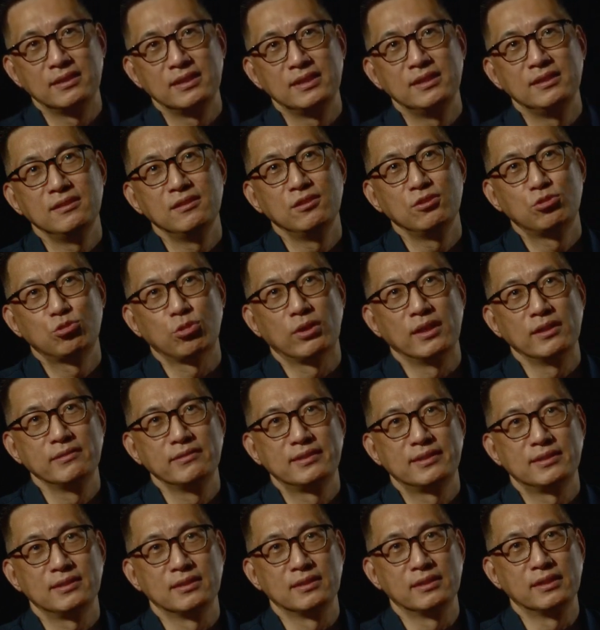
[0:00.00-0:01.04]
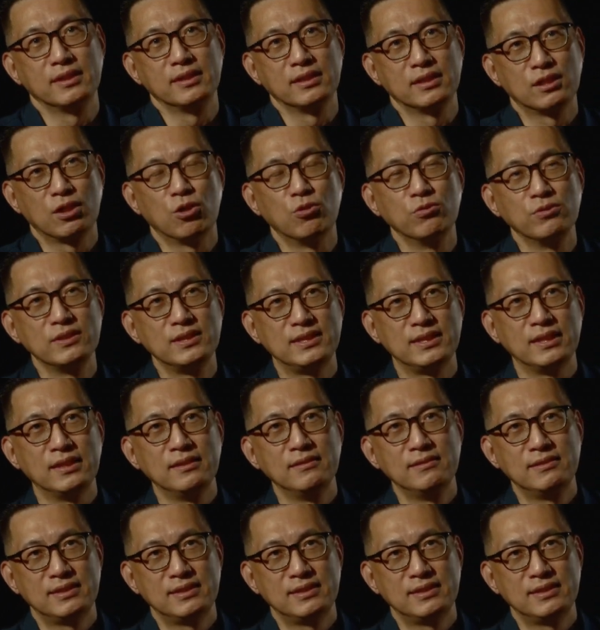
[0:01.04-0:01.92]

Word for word: 音装置跟空间